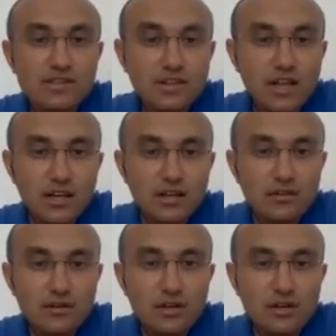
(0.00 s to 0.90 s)
Once a
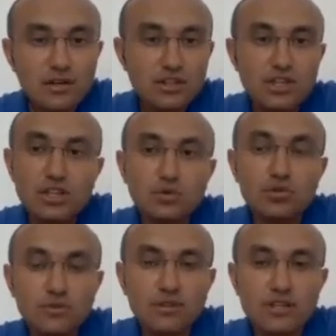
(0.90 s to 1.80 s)
day, işte
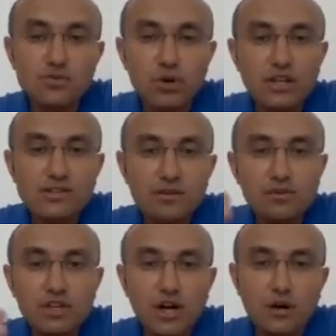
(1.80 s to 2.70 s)
günde bir kez.
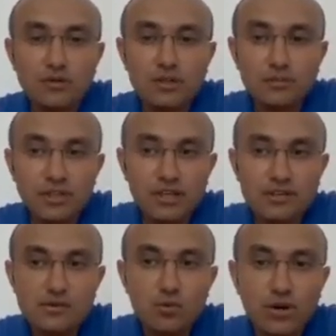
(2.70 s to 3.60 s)
Once a week,
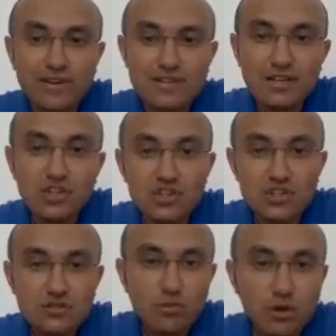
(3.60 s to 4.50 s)
haftada bir kez. Once a
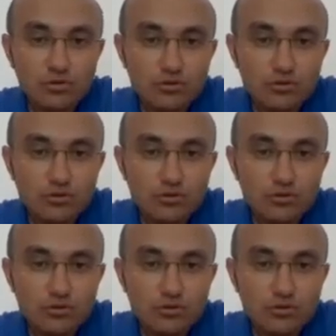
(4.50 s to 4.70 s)
year,